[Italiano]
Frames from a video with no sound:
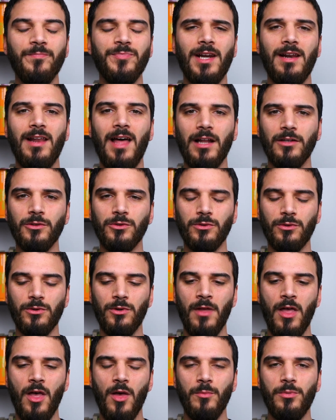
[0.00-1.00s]
Tra
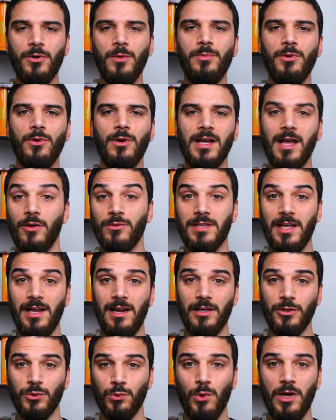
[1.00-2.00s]
l'altro, proprio a causa
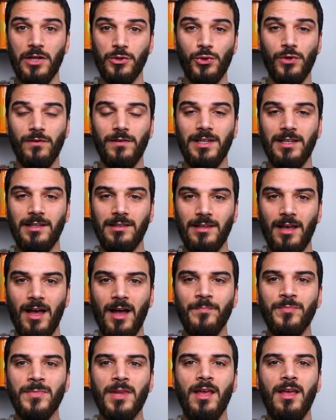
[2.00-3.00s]
della sua giovane
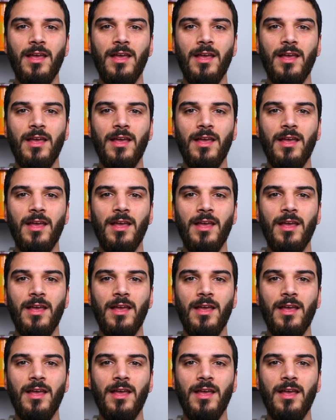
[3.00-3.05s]
età,